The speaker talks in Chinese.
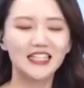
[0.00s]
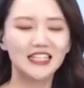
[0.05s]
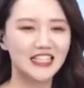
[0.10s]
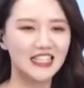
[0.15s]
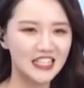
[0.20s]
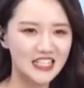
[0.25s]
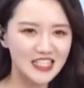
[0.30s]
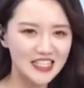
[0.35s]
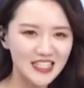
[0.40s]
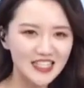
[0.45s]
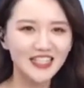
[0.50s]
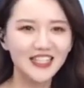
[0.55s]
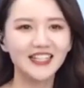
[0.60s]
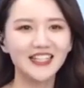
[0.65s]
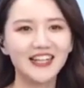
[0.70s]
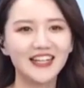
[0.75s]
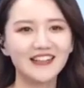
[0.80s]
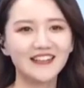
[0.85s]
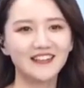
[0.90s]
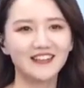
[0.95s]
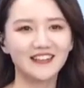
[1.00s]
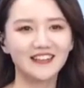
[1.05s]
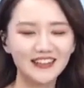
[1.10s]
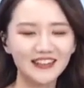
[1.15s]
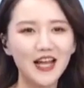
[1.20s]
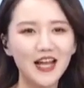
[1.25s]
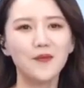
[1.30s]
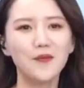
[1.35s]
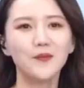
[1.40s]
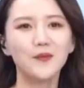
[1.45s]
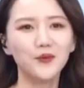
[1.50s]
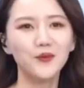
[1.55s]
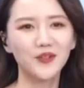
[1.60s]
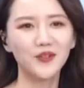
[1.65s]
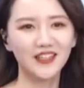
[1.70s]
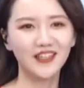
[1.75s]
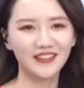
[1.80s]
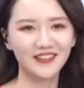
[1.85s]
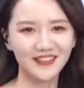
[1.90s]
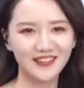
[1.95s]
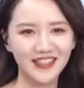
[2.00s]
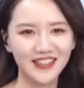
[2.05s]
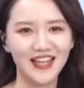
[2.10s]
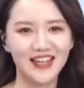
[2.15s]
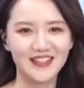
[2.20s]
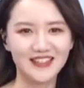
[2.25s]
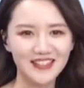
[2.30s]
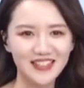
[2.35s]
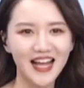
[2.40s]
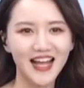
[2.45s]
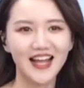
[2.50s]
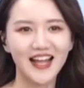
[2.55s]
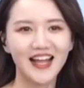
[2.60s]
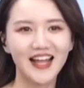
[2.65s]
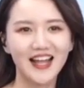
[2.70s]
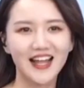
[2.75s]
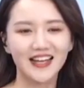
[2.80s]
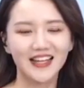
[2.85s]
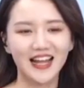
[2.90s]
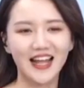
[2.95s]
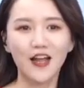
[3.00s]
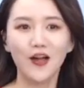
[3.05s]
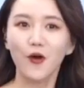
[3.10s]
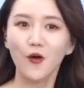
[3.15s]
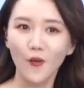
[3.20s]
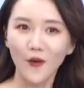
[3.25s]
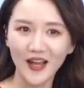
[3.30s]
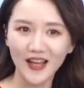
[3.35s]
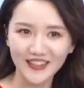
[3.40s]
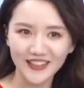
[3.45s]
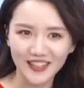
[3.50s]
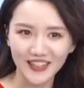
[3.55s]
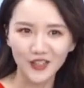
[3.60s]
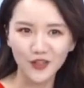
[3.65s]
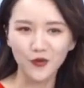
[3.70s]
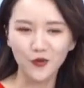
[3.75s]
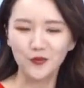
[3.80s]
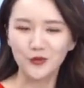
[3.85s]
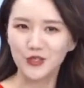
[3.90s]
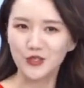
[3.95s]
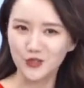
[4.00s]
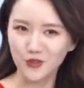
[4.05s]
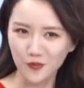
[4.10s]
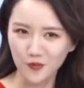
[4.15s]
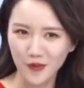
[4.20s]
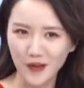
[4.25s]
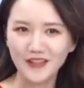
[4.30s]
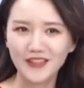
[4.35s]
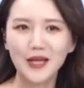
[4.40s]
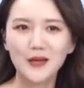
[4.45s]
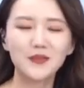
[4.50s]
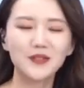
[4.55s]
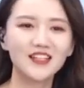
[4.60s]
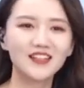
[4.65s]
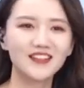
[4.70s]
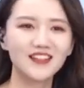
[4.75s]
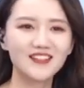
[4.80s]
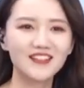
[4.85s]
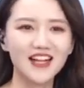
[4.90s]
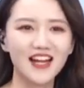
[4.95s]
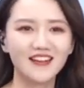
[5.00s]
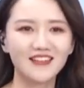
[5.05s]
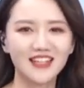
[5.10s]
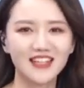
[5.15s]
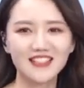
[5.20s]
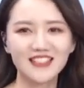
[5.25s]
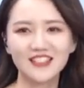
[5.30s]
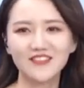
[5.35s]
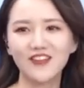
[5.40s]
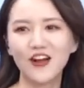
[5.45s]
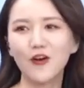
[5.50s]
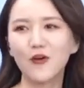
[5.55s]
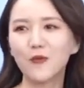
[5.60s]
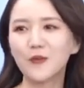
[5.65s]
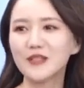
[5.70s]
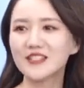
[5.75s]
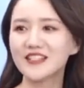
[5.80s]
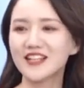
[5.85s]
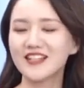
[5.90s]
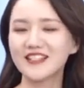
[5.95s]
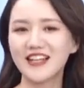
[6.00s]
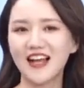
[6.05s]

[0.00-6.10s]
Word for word: 以热烈的弹幕和点赞来欢迎我们的重磅来宾的登场，也希望我们现